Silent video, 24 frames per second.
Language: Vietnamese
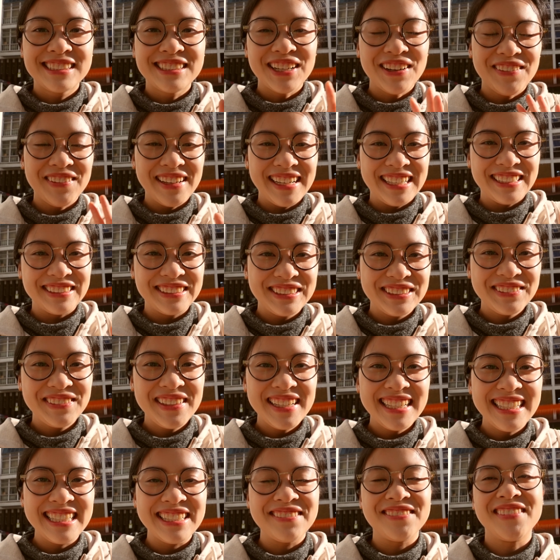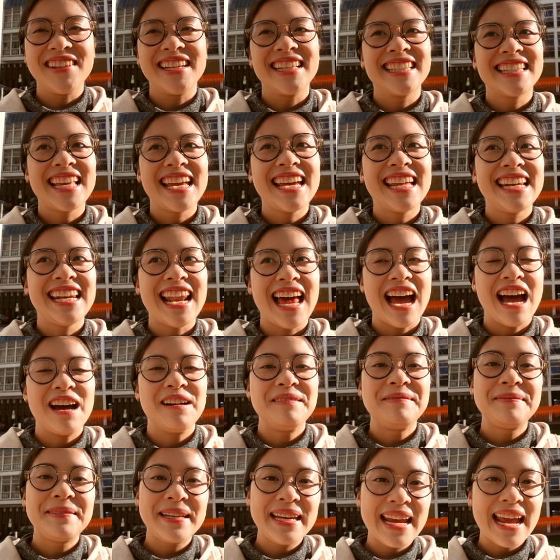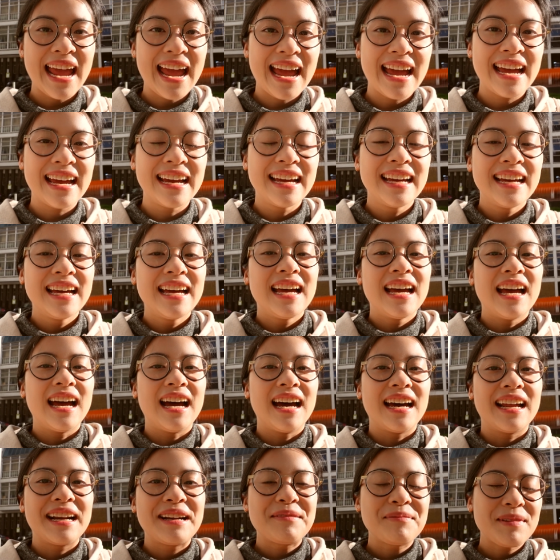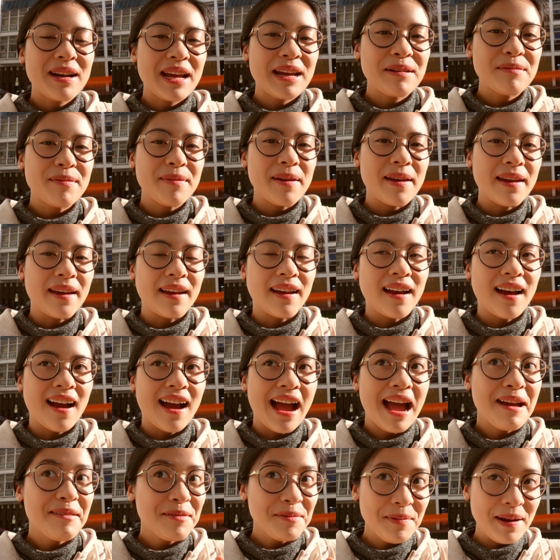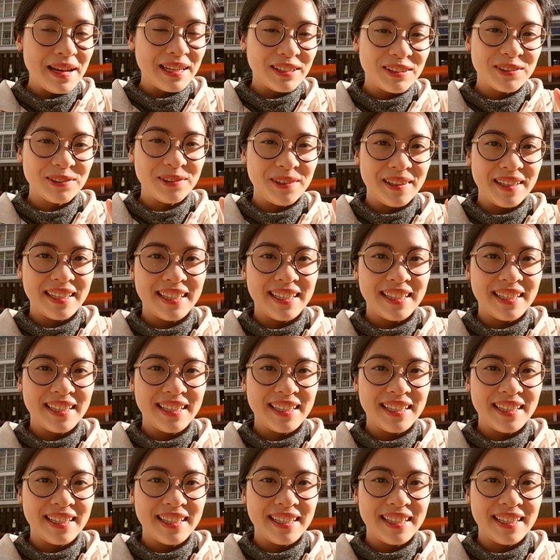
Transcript: Cho bạn nào chưa biết thì mình tên là Mia. Năm nay mình 26